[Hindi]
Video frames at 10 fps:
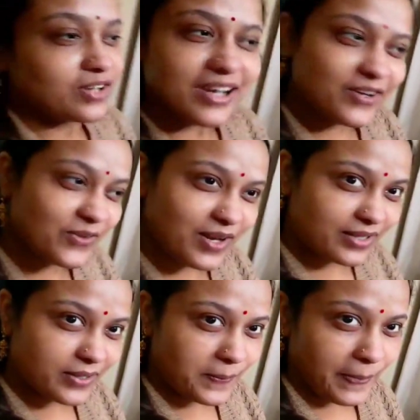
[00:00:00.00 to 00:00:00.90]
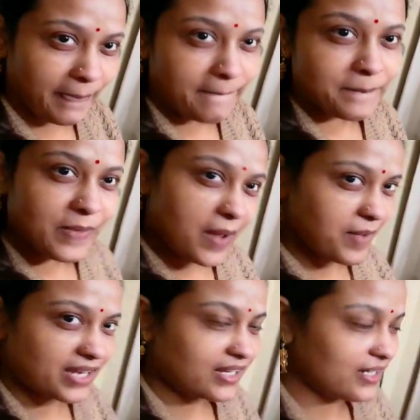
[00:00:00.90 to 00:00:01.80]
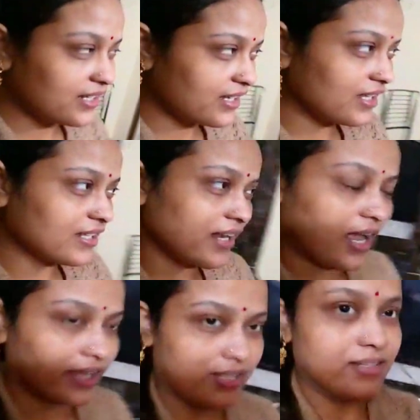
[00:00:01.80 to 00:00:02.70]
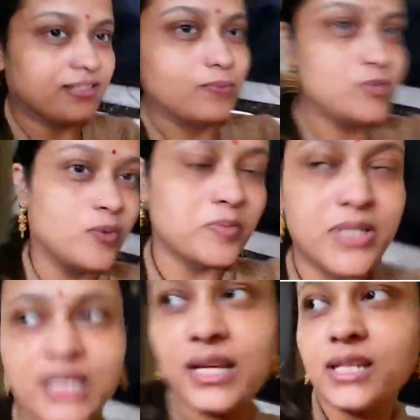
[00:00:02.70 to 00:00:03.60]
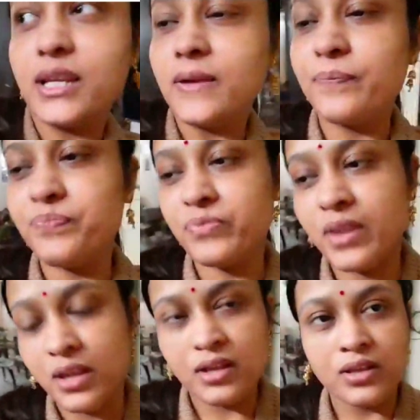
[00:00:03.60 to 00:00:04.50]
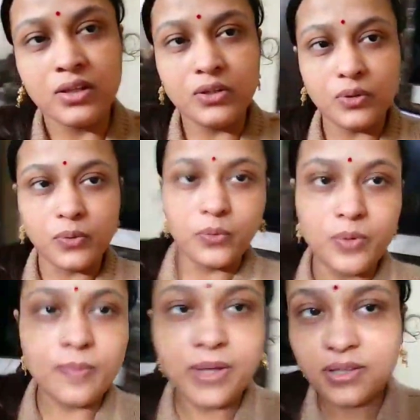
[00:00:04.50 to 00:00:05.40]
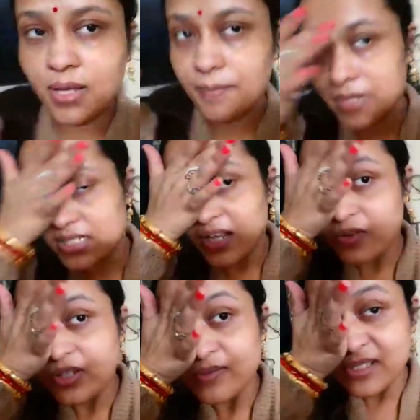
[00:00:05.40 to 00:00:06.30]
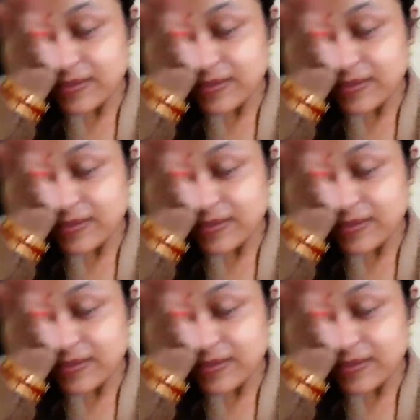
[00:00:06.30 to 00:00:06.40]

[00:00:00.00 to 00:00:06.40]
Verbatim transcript: लेट हो रहा था हम आधे घंटे के अंदर आ गए सब्जी उब्जी ले करके तो बस अब मैं जा रही हूँ सब्जी